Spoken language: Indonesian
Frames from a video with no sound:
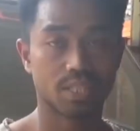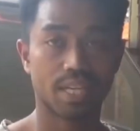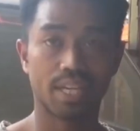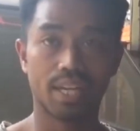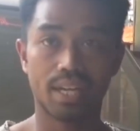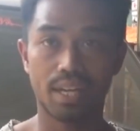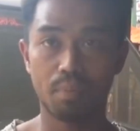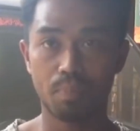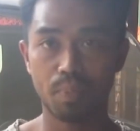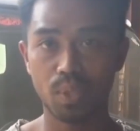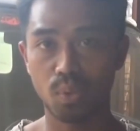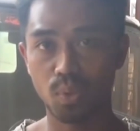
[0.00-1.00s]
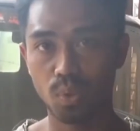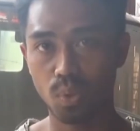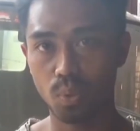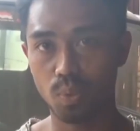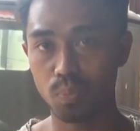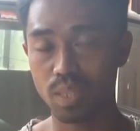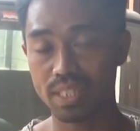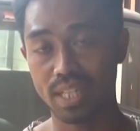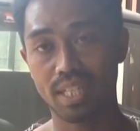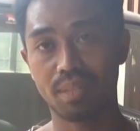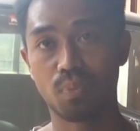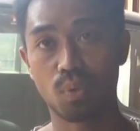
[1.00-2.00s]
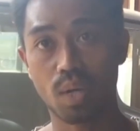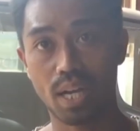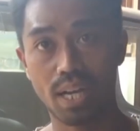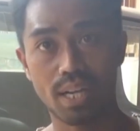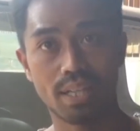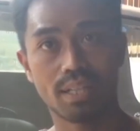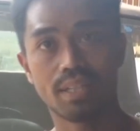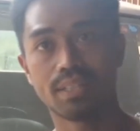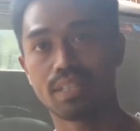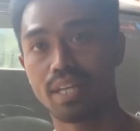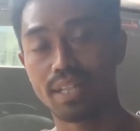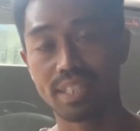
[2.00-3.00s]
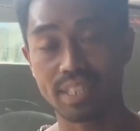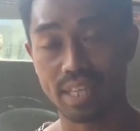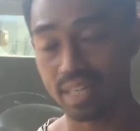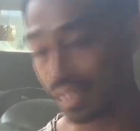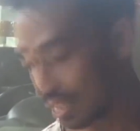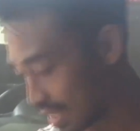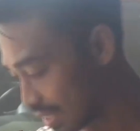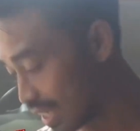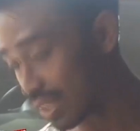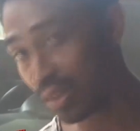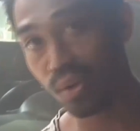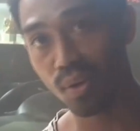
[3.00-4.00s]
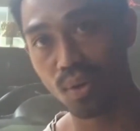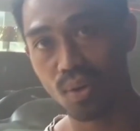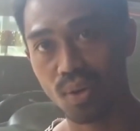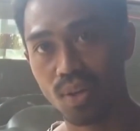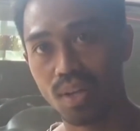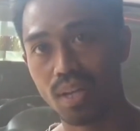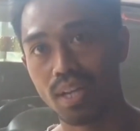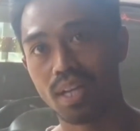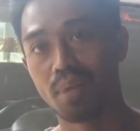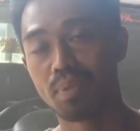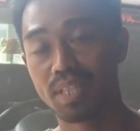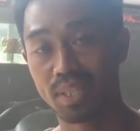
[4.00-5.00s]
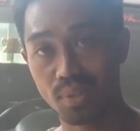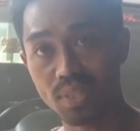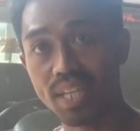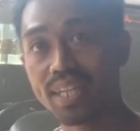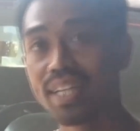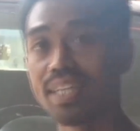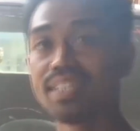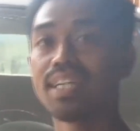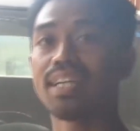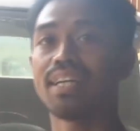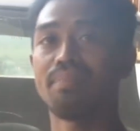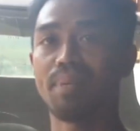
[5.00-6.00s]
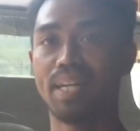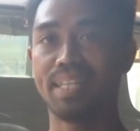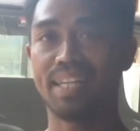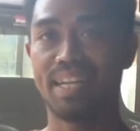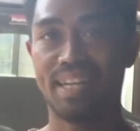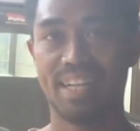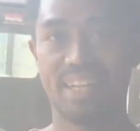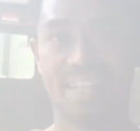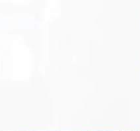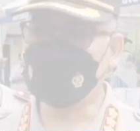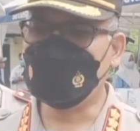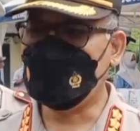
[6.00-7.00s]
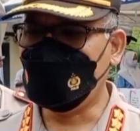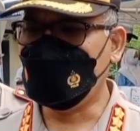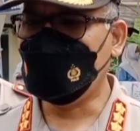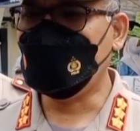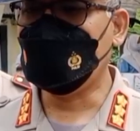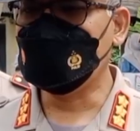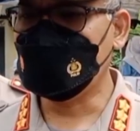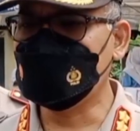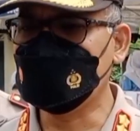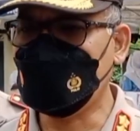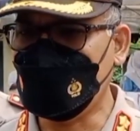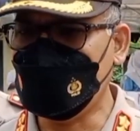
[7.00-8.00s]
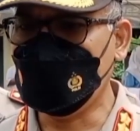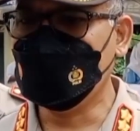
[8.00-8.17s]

saya apa pintu mobil saya dibuka saya diseret saya jatuh hmm. habis jatuh saya diinjak kepalanya emosi ya